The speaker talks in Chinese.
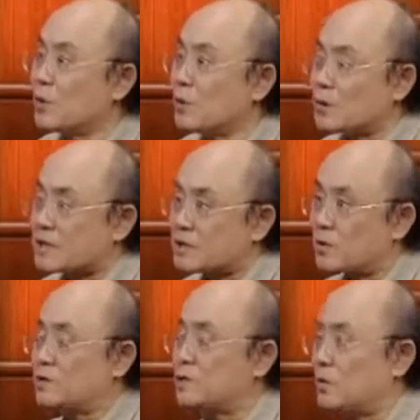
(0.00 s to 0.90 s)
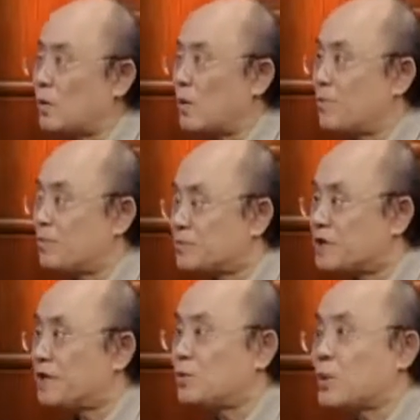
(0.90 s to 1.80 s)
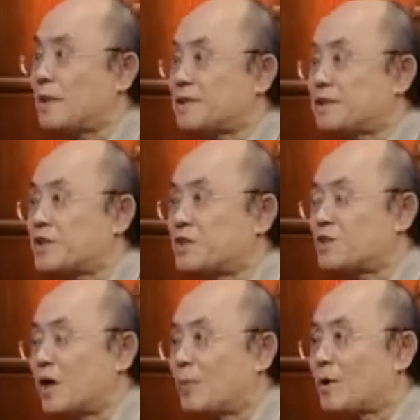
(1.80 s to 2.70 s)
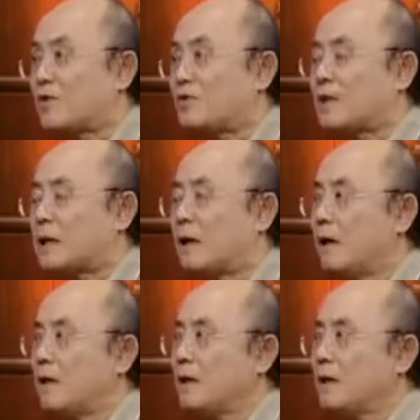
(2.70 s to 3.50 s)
因为我在搜集有关这一段的这个史料，贝多芬的，